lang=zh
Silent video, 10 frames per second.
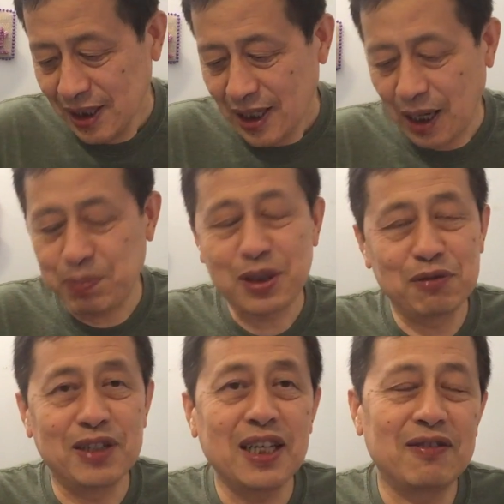还不是
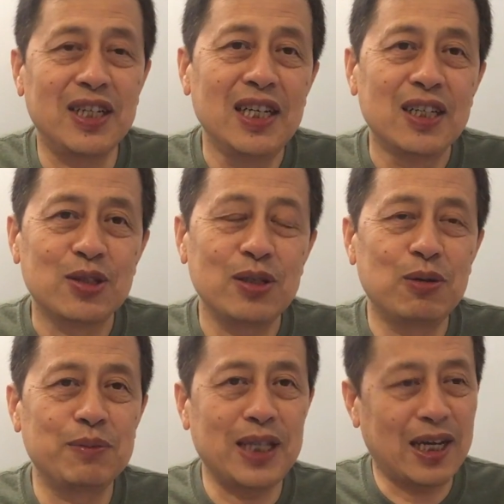文言文，所以
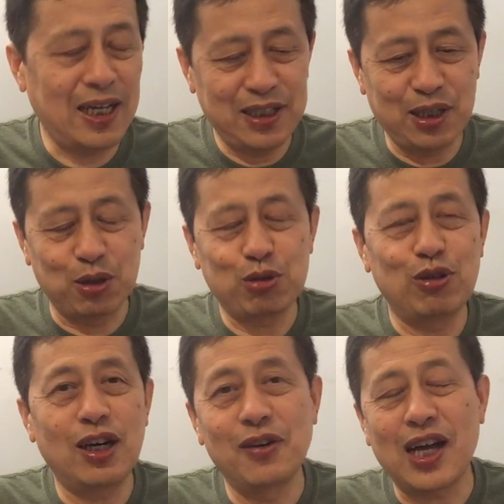我们在看小
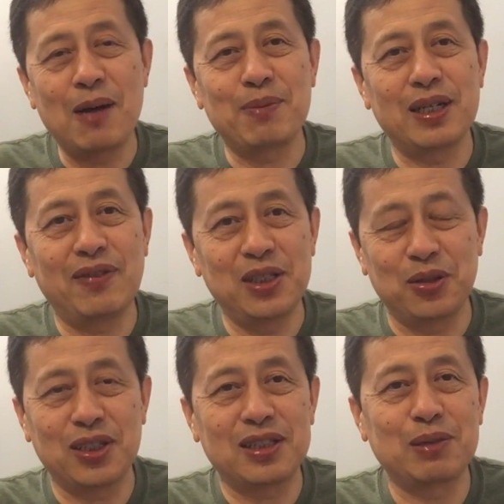说后看别的地方
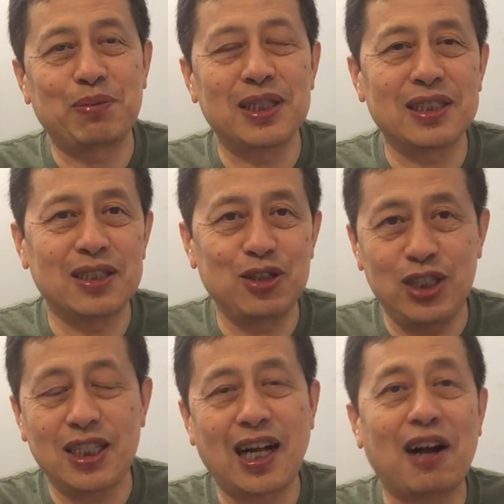有的字不认识就
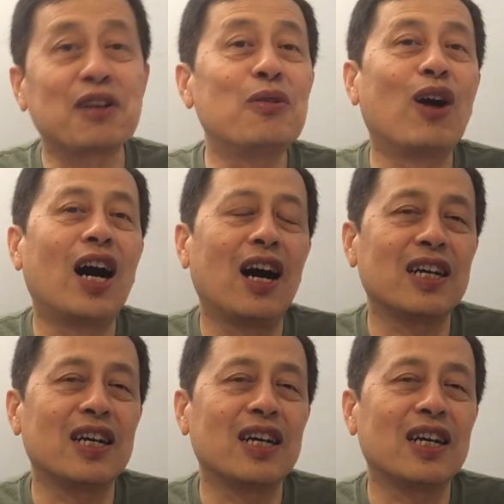一带而过